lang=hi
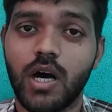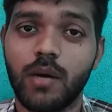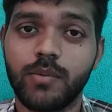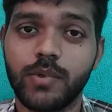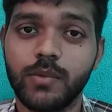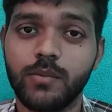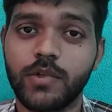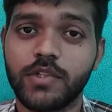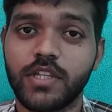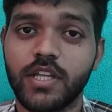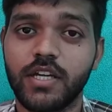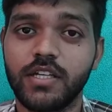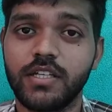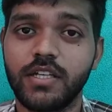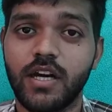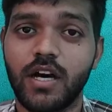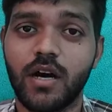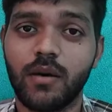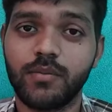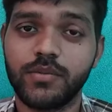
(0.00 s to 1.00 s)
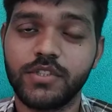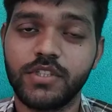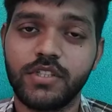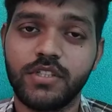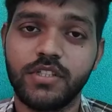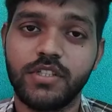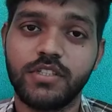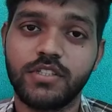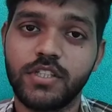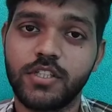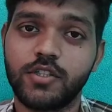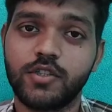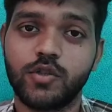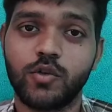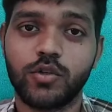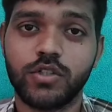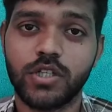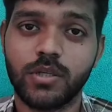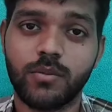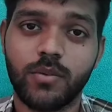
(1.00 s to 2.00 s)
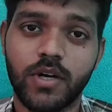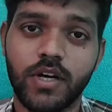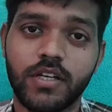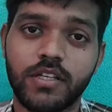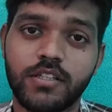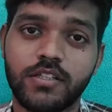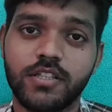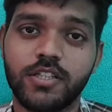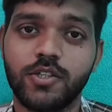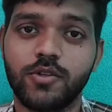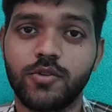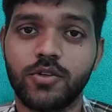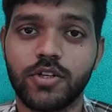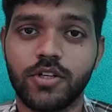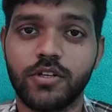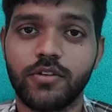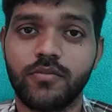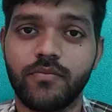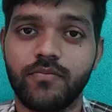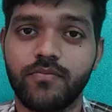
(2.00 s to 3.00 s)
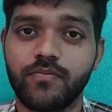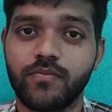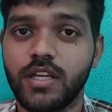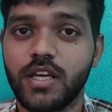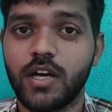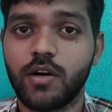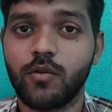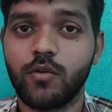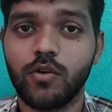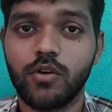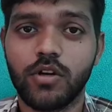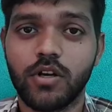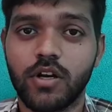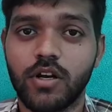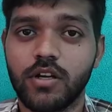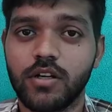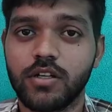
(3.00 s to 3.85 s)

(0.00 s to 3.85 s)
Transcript: आप ही बताइए आपसे नीचे छोटे भाई जितने होंगे क्या वो